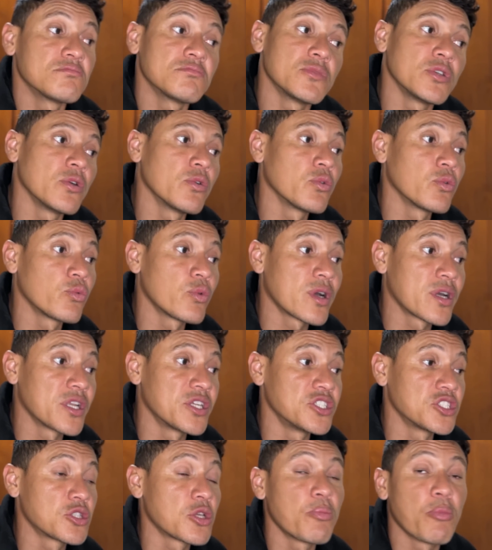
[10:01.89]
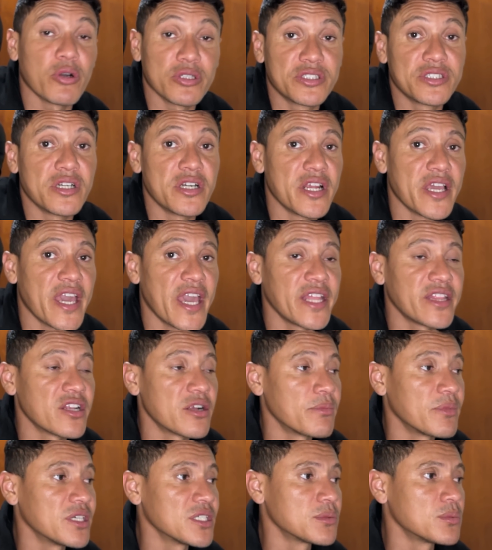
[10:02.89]
Eu acredito que pode ser hater
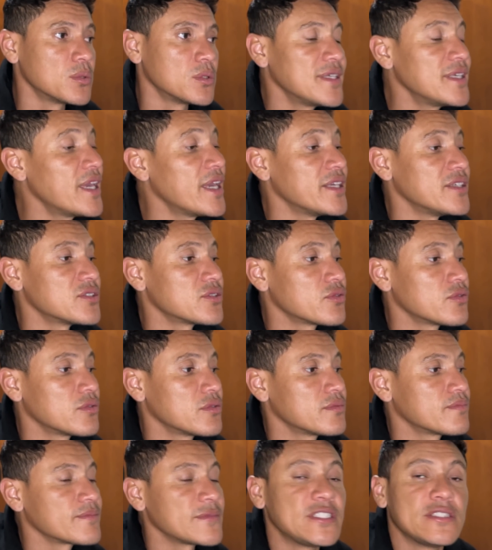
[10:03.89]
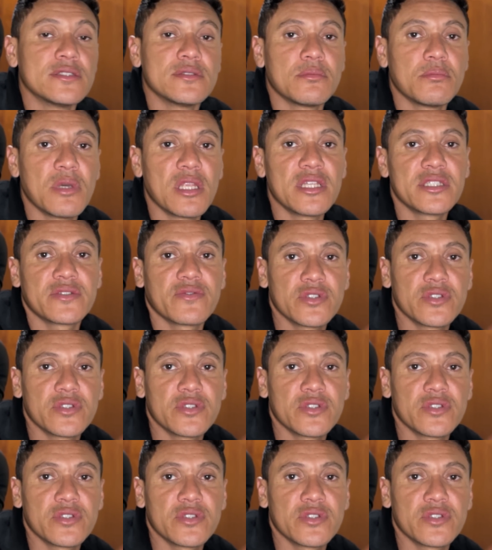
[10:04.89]
mesmo. E é isso. Beleza? Se